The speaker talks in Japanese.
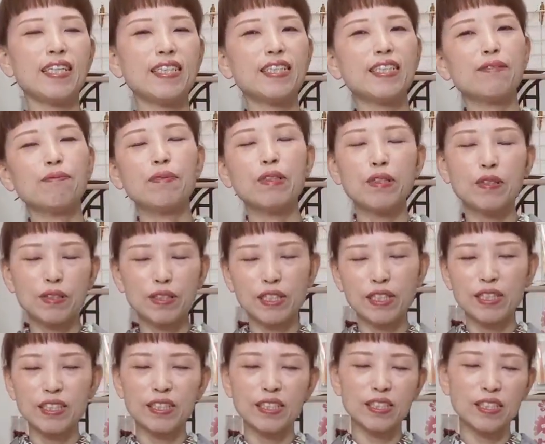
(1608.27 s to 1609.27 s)
さんまる
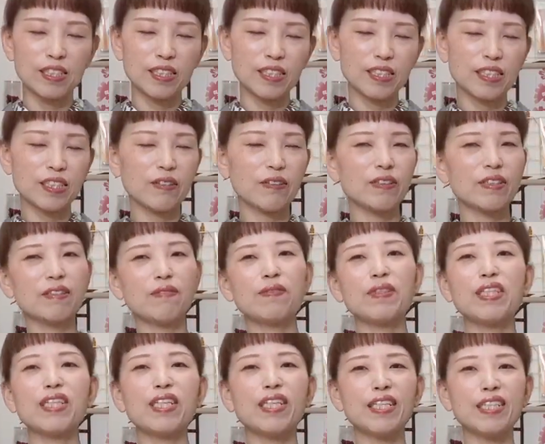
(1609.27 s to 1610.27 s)
さん触って
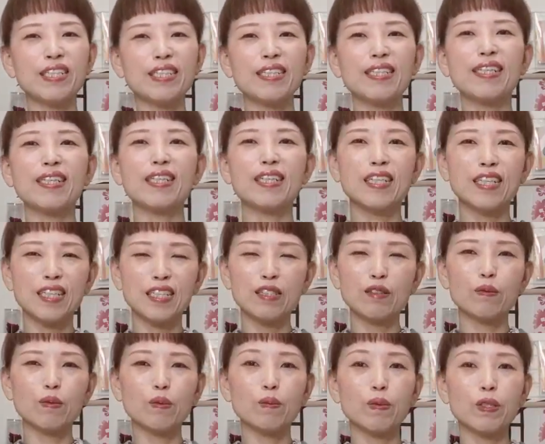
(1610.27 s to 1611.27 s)
みたらいいんじゃないかな
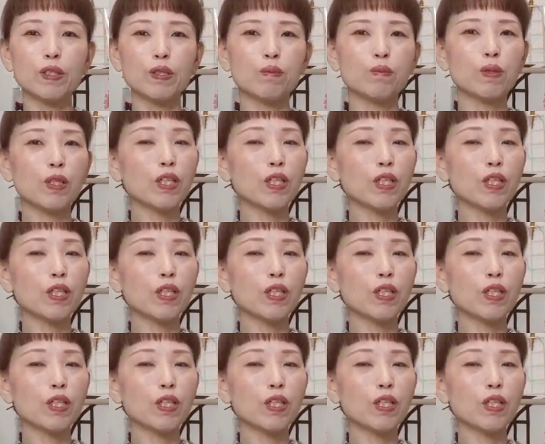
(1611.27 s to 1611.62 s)
と思います。